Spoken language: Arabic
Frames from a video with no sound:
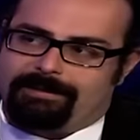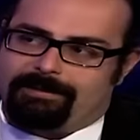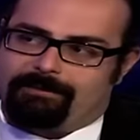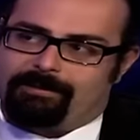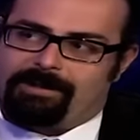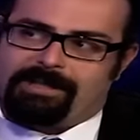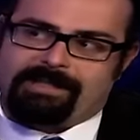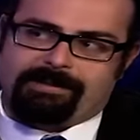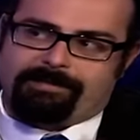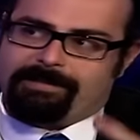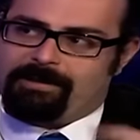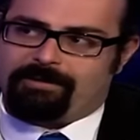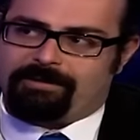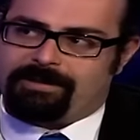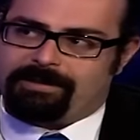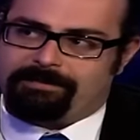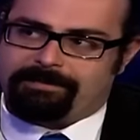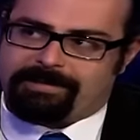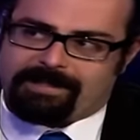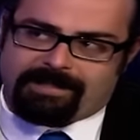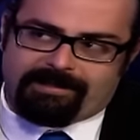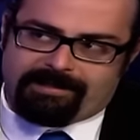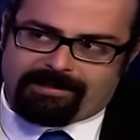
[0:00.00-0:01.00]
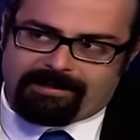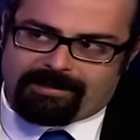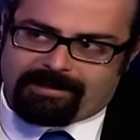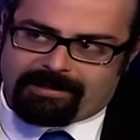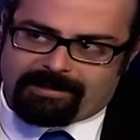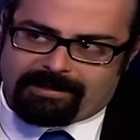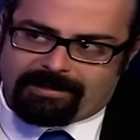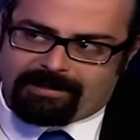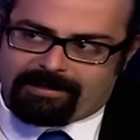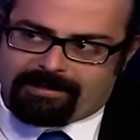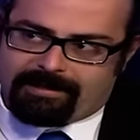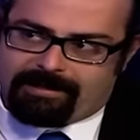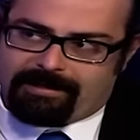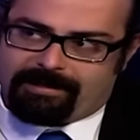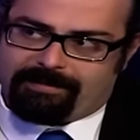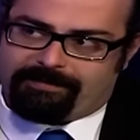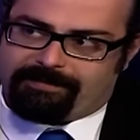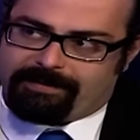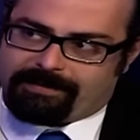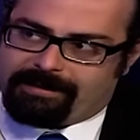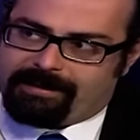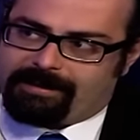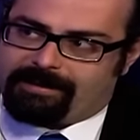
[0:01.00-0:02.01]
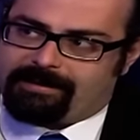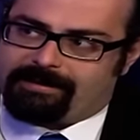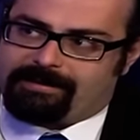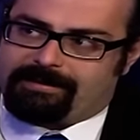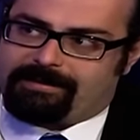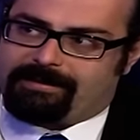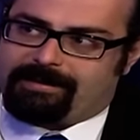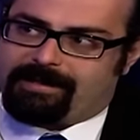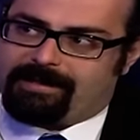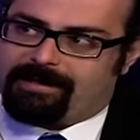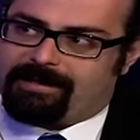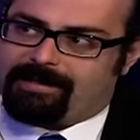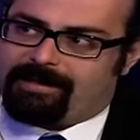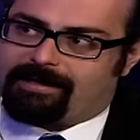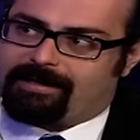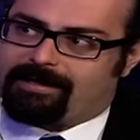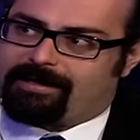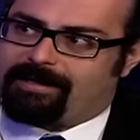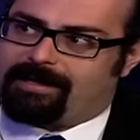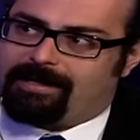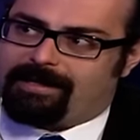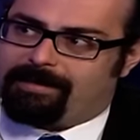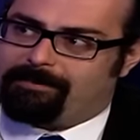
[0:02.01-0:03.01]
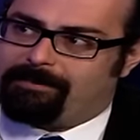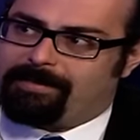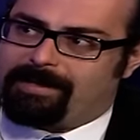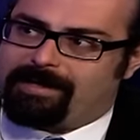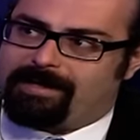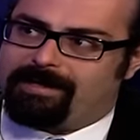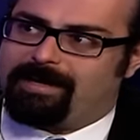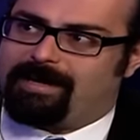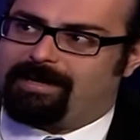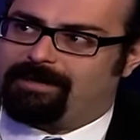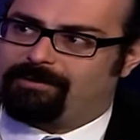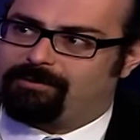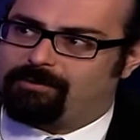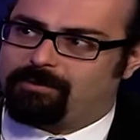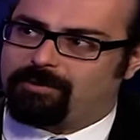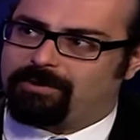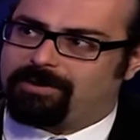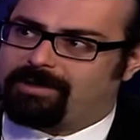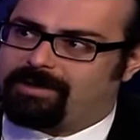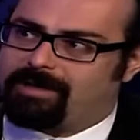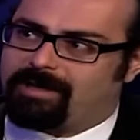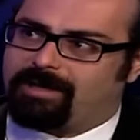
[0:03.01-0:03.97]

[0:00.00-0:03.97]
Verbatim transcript: واحدة منهم يمكن آه، فضيحتك لما لقطوك